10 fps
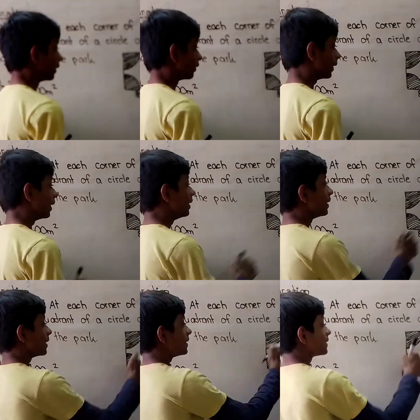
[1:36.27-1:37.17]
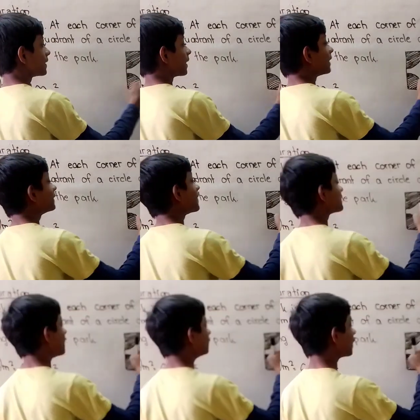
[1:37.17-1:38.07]
ढूंढना होगा इस सर्कल का
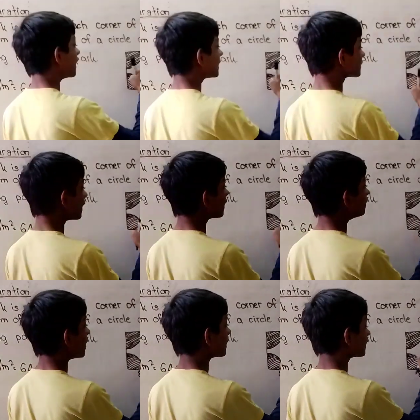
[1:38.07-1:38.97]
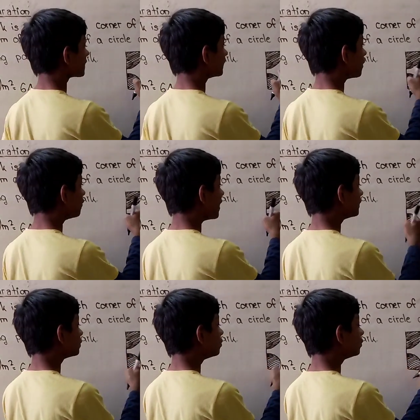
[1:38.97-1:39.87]
इसे हम लोग एक सर्कल मान के चलते
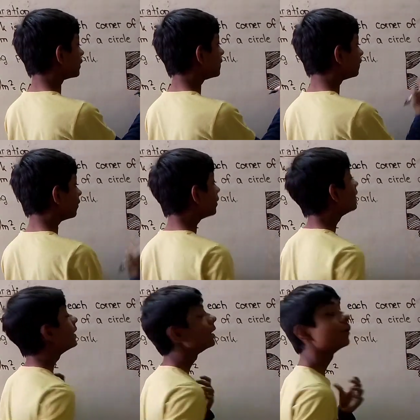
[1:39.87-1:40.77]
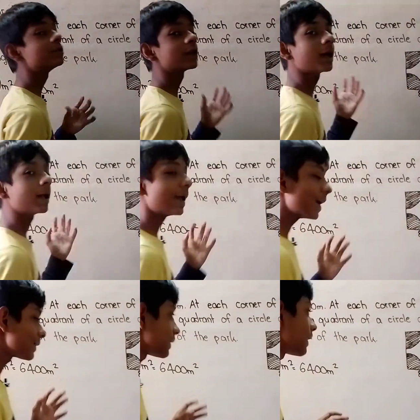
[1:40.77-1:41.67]
वन टू थ्री फोर ये हो जाएगा
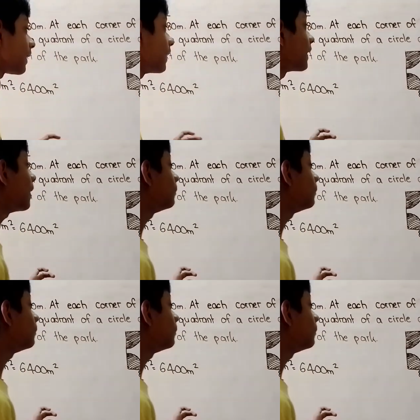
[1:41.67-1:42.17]
एक सर्कल